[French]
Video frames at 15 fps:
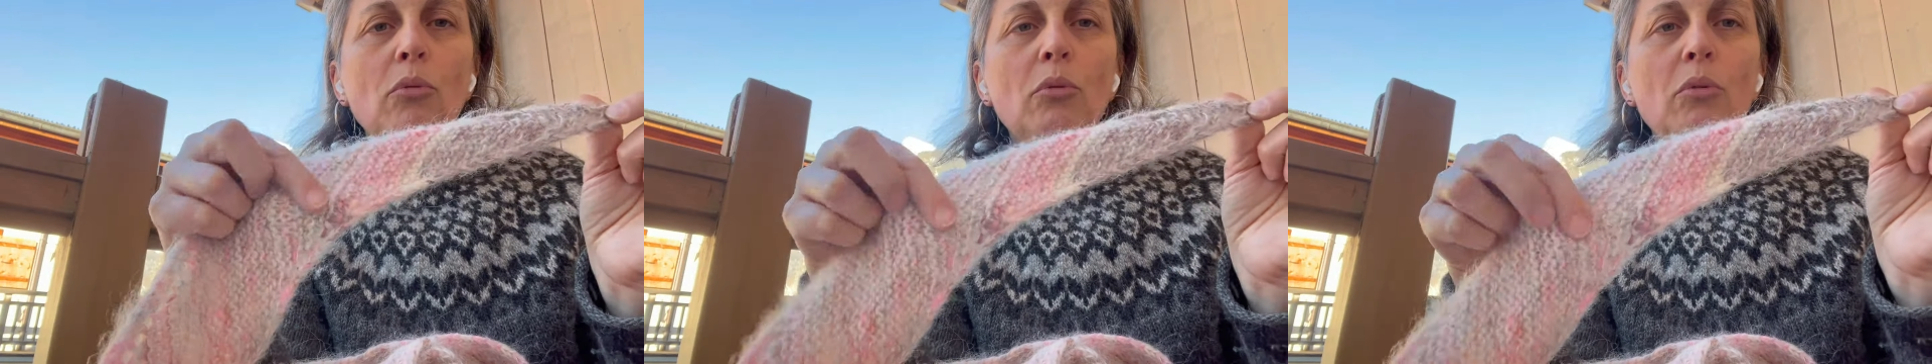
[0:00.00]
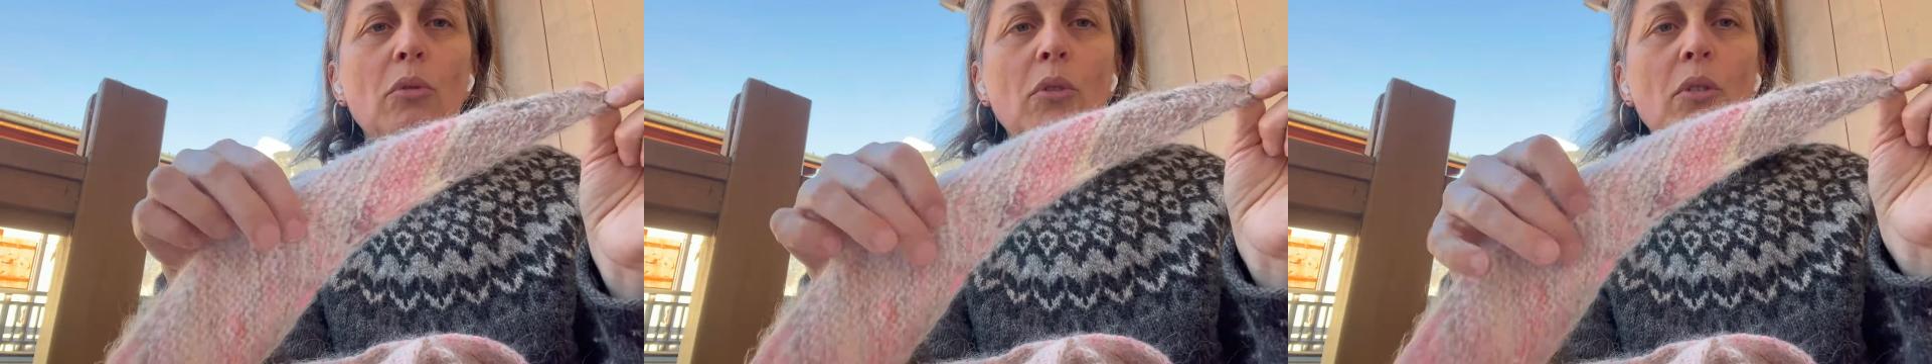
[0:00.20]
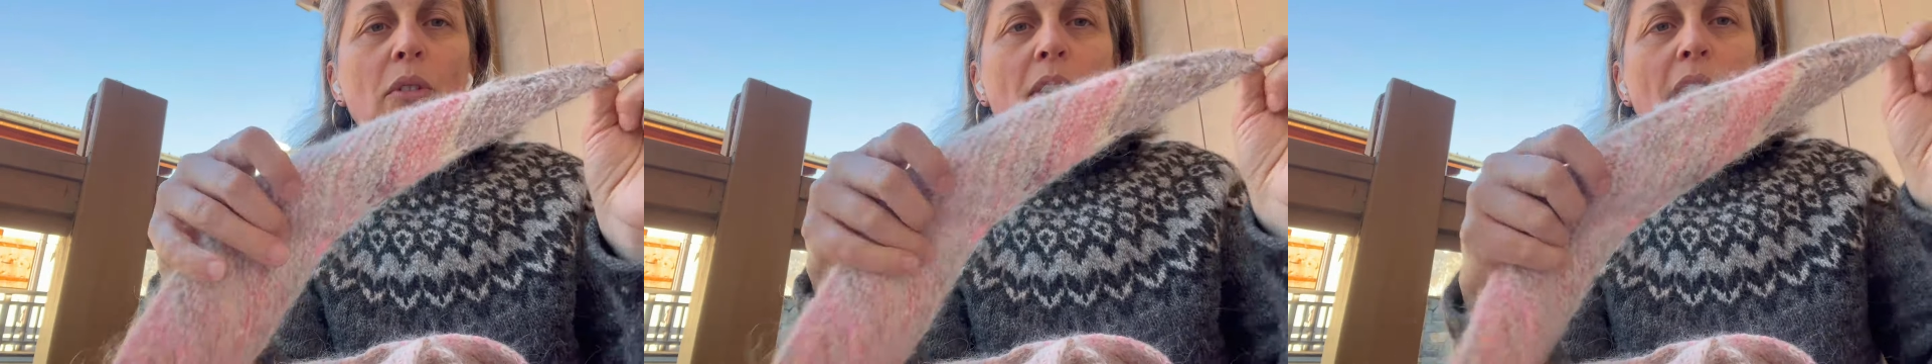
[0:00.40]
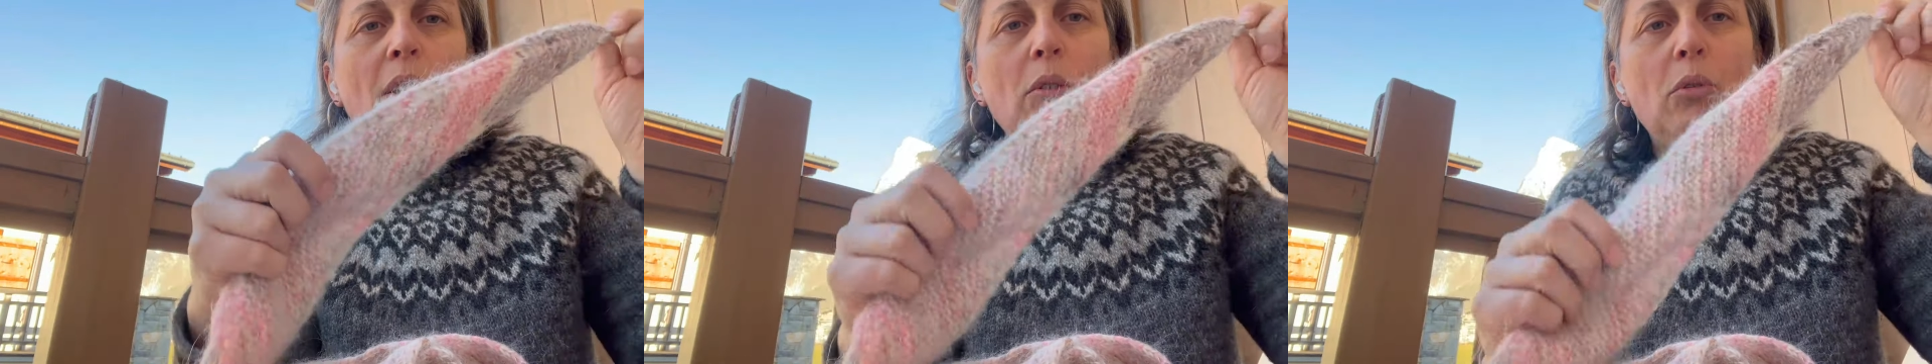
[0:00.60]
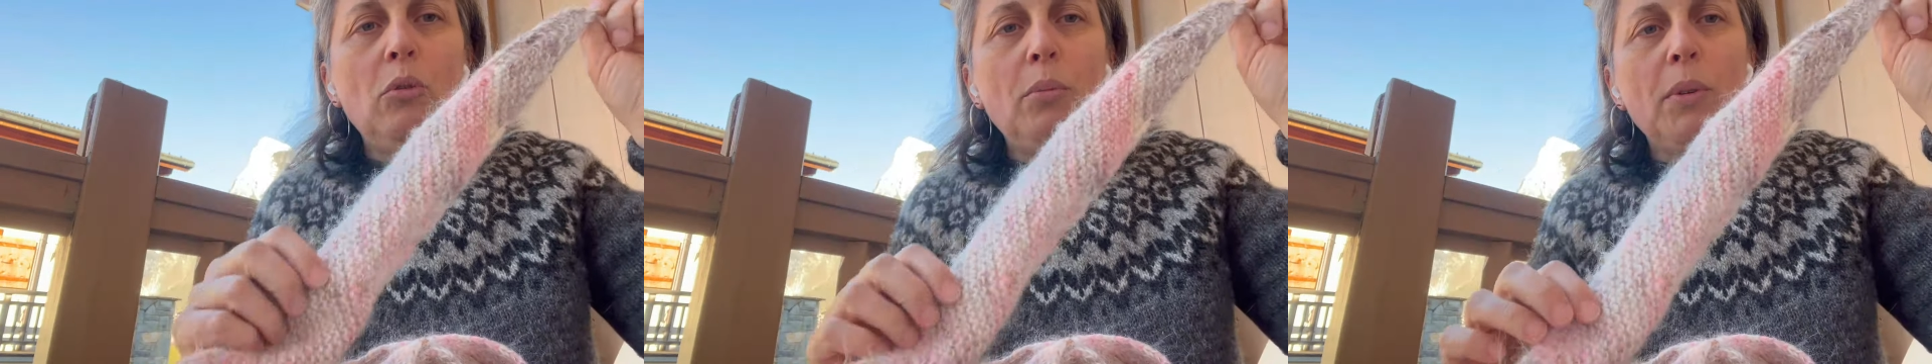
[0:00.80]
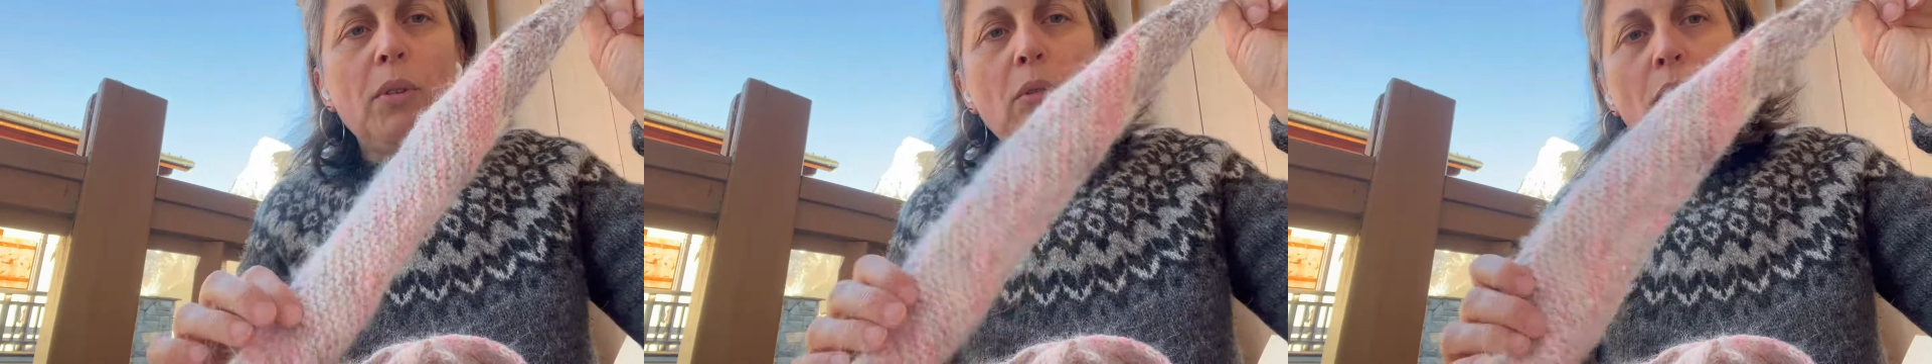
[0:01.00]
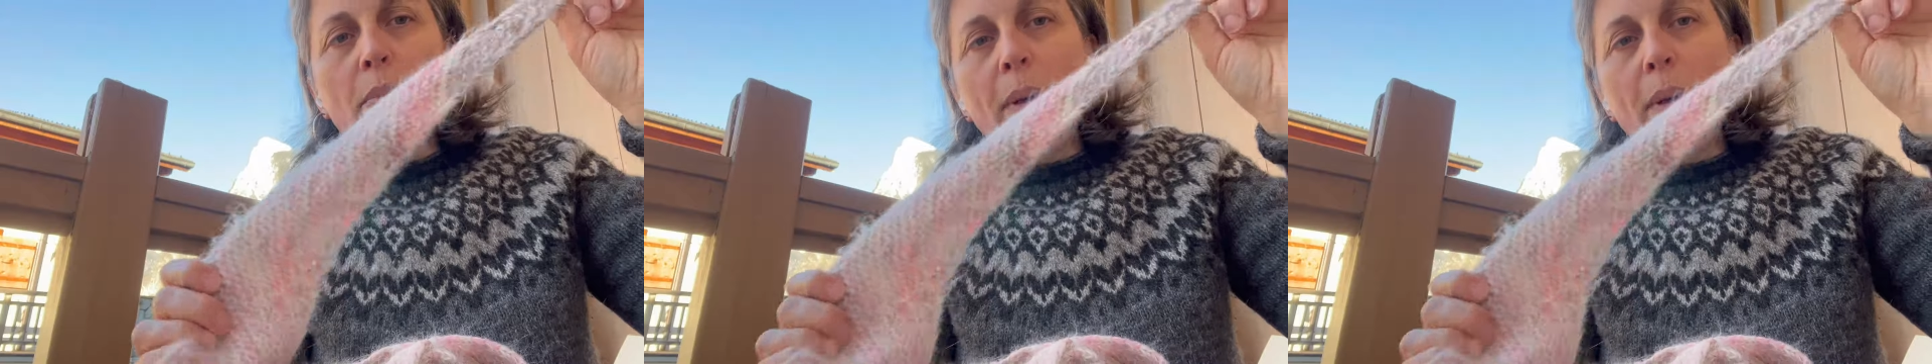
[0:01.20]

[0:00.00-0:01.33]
Donc, c'est rigolo parce que